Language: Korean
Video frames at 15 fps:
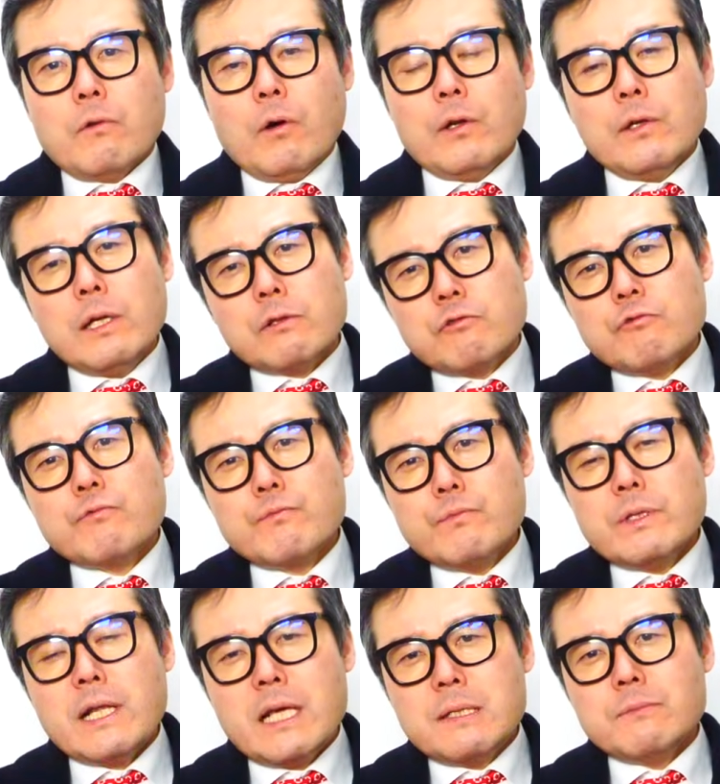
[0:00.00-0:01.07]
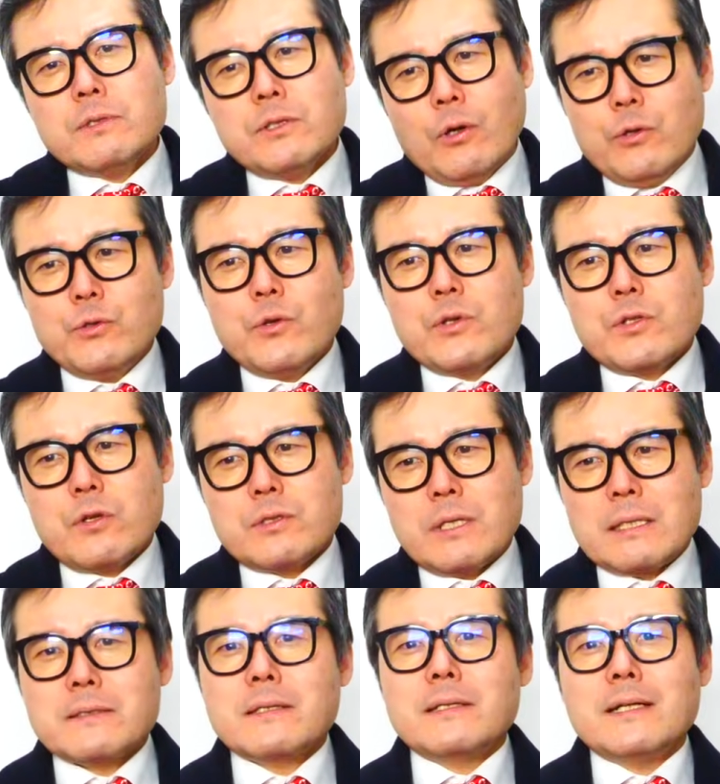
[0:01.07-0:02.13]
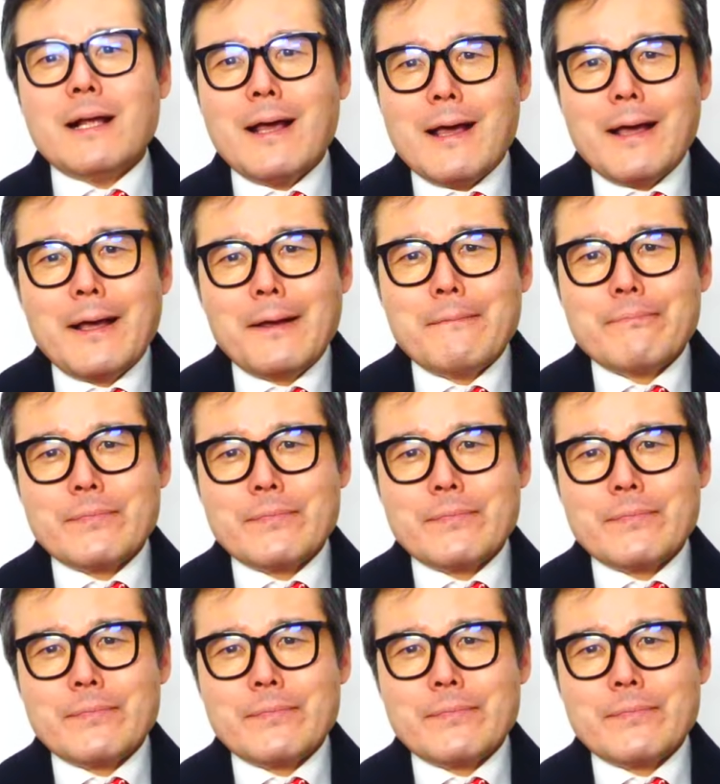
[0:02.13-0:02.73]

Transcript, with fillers: 원래 국민의힘은 여의도에서 싹쓸이를 해.